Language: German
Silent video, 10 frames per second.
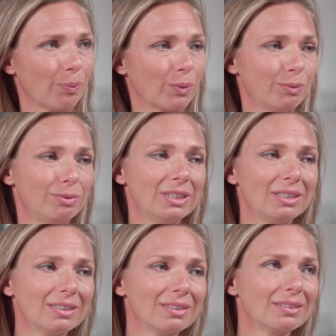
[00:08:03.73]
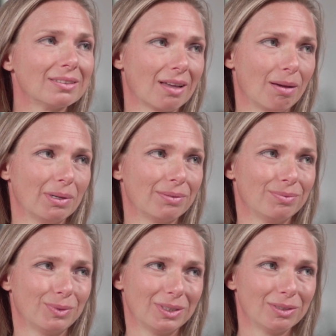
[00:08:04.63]
Und wichtig ist es aber,
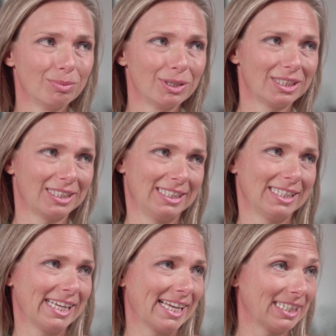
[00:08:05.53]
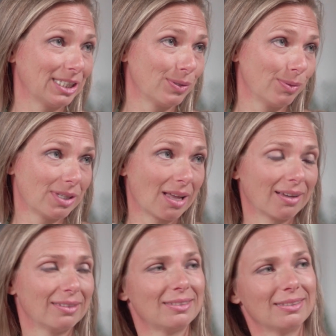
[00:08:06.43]
und das möchte ich hier gern dazu
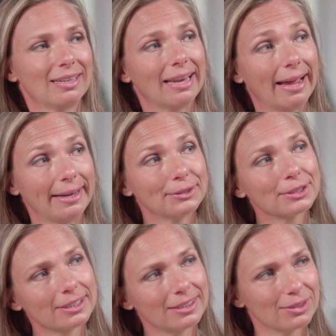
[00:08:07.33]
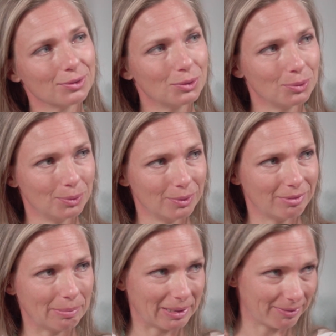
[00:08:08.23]
sagen, das in kleinen Schritten zu tun,
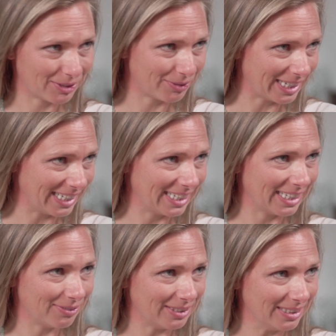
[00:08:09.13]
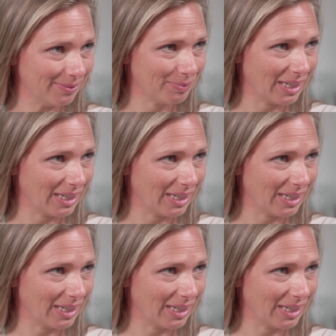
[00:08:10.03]
wenn man was verändern will.